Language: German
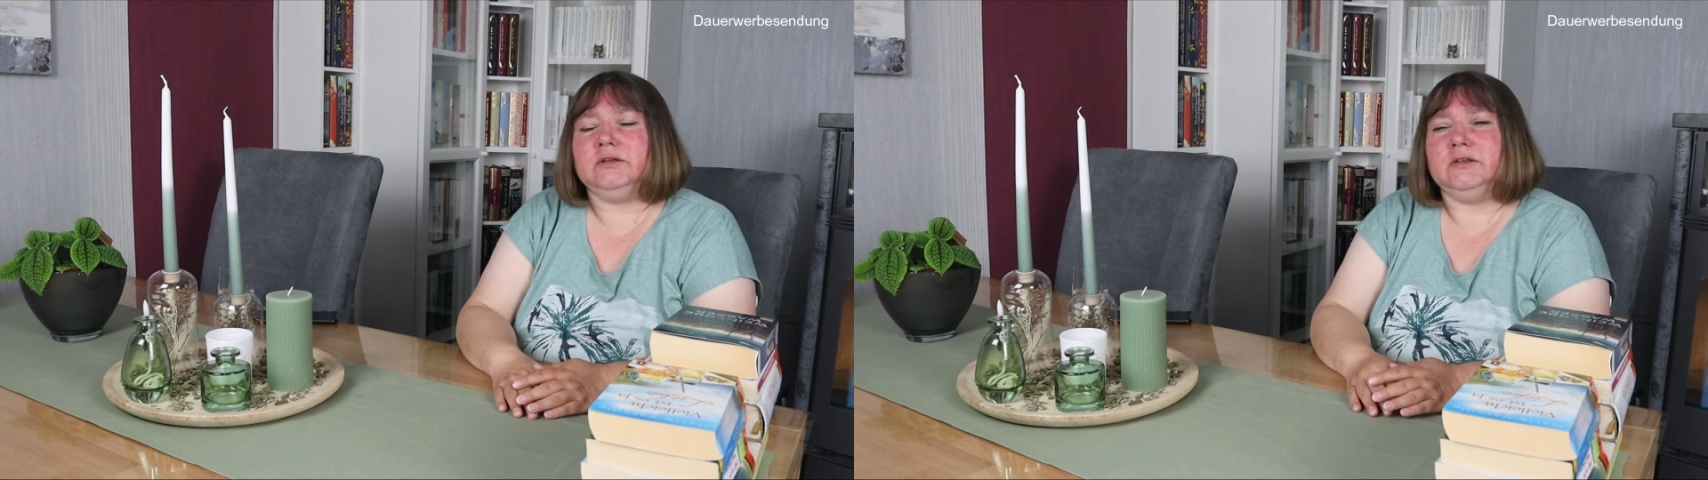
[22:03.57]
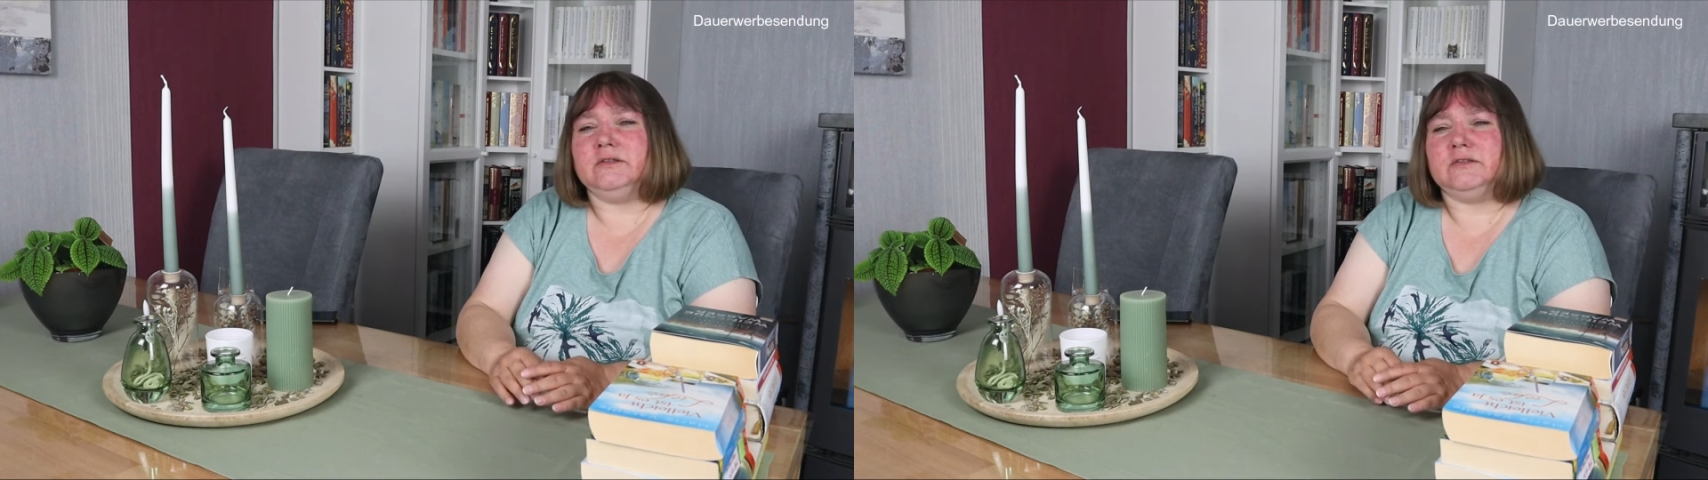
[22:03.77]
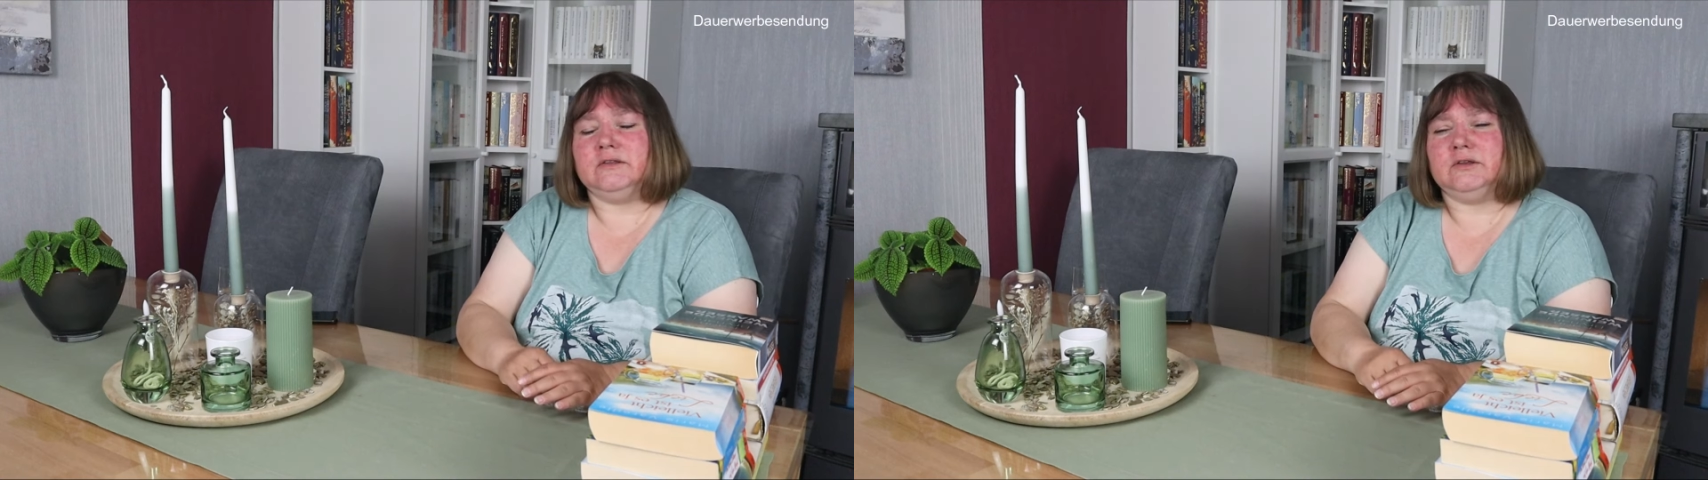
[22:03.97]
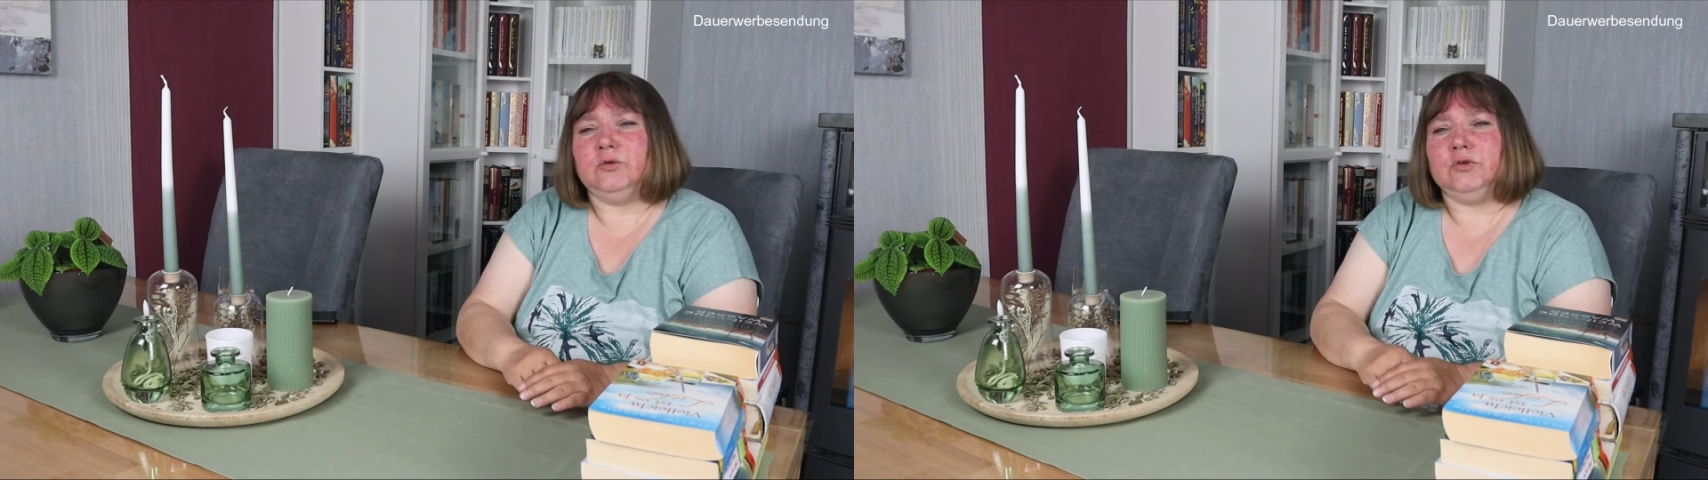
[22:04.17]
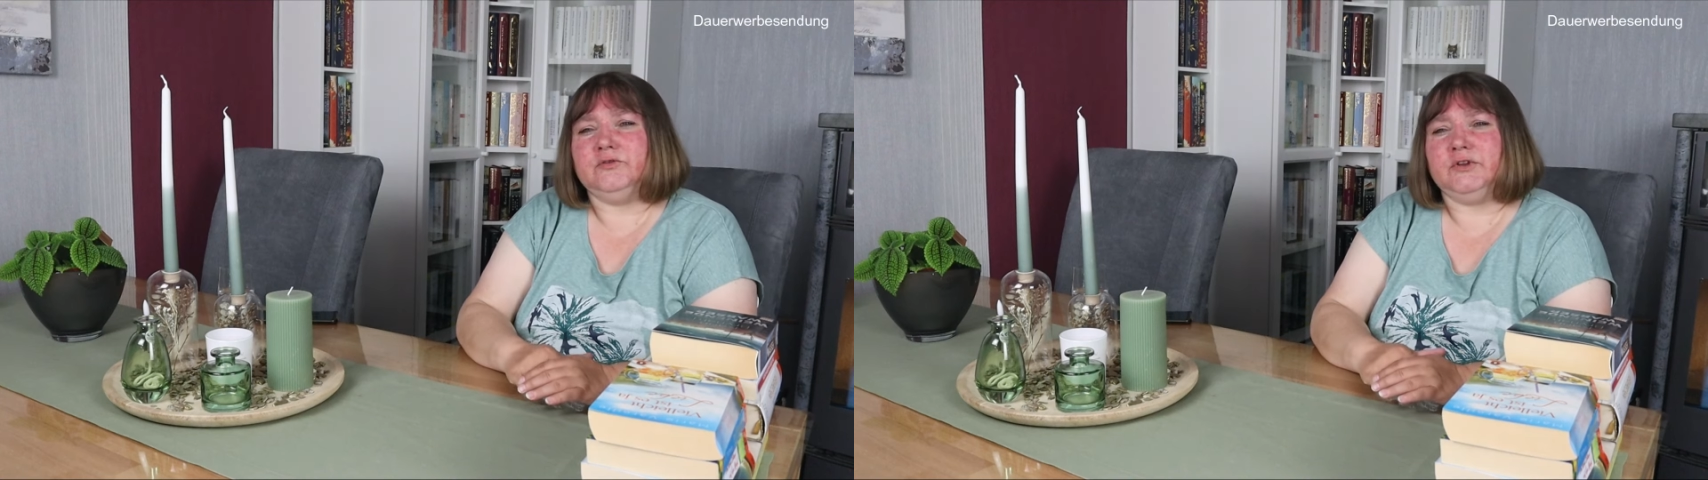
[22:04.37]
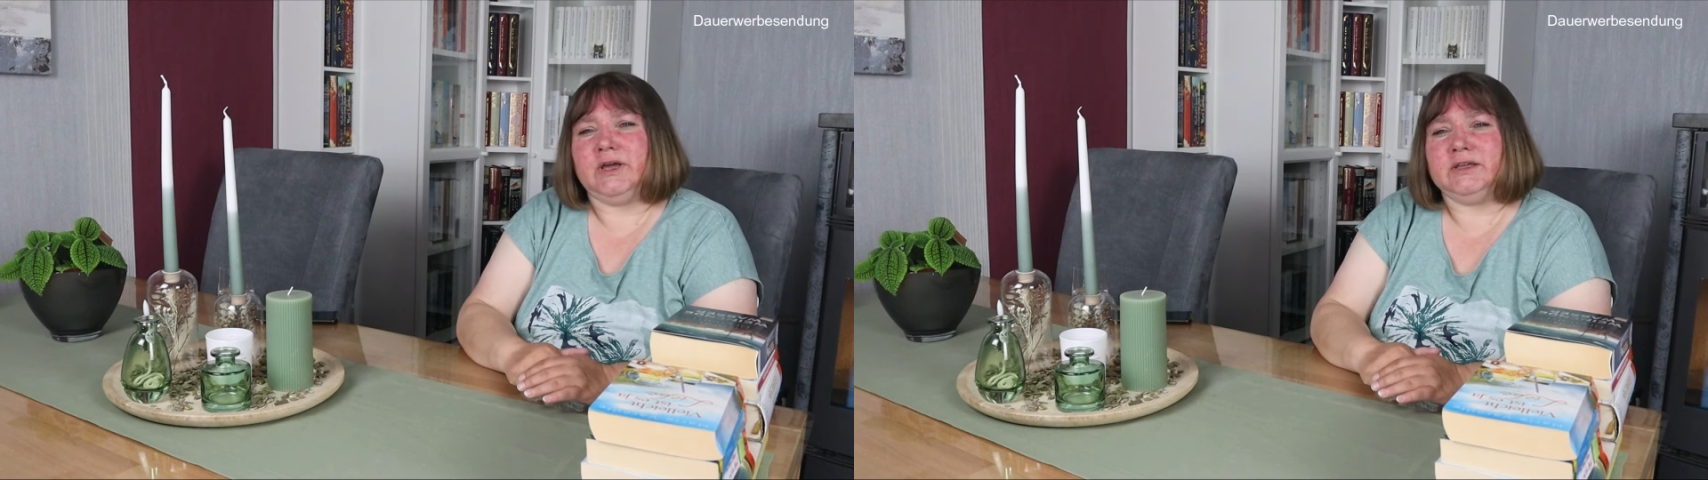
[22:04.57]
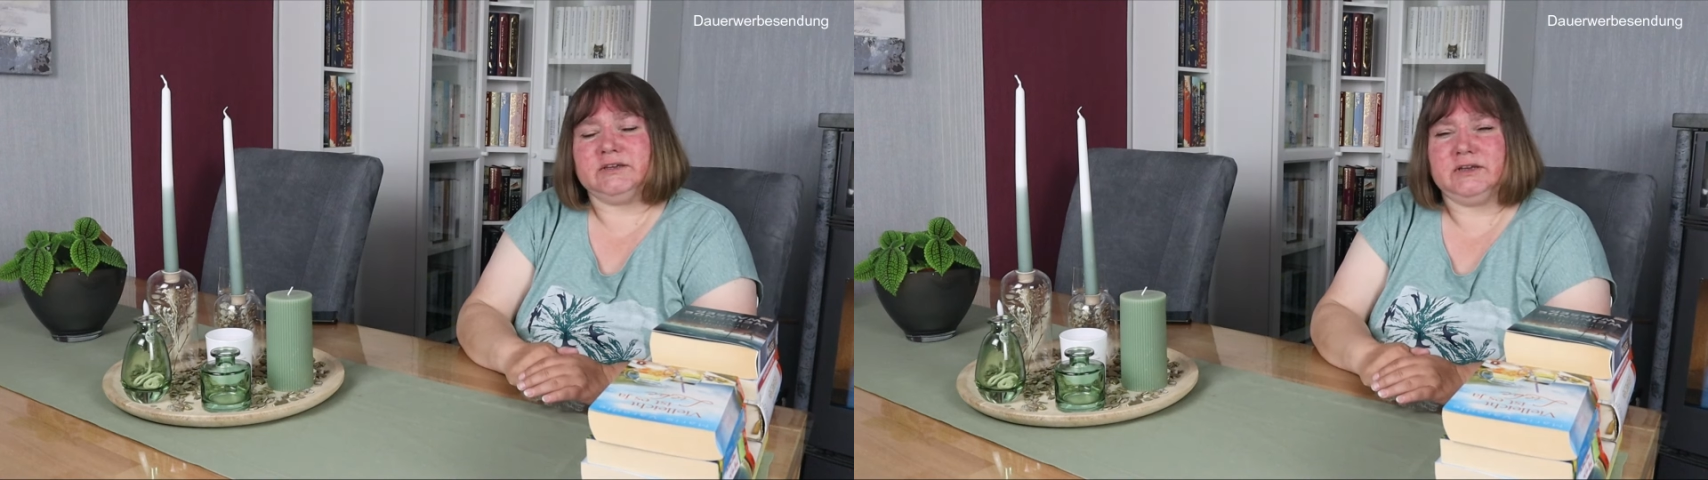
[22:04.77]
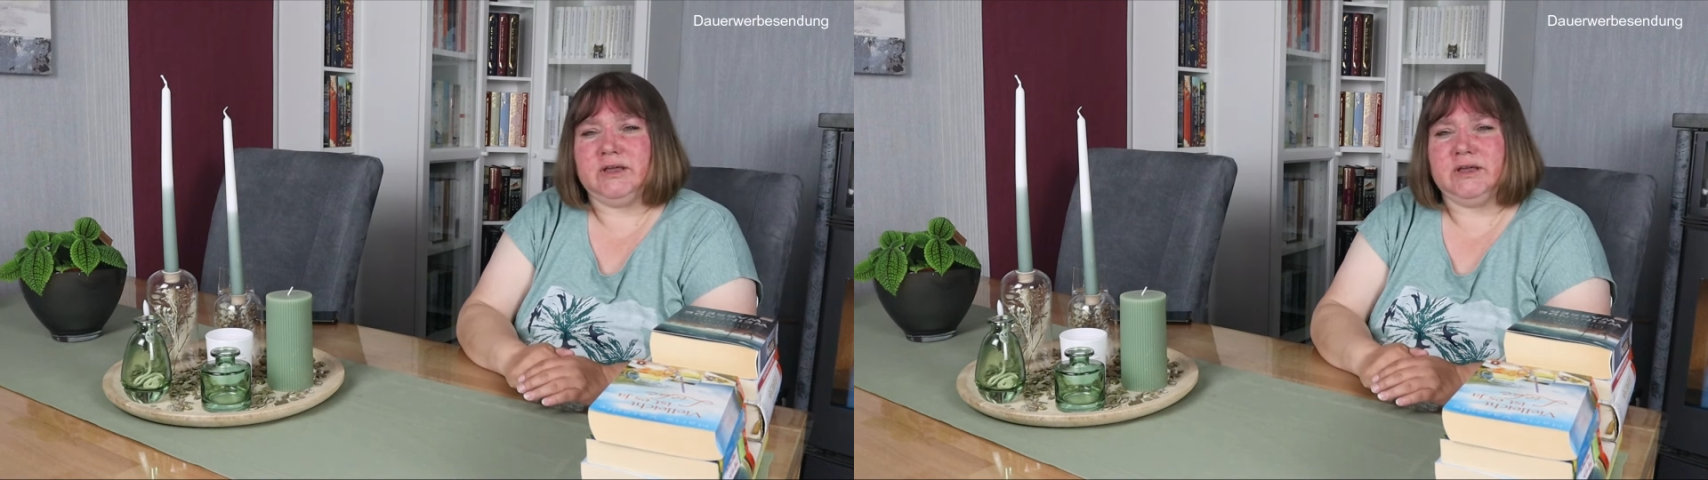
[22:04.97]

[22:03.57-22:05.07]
die es sich lohnt vielleicht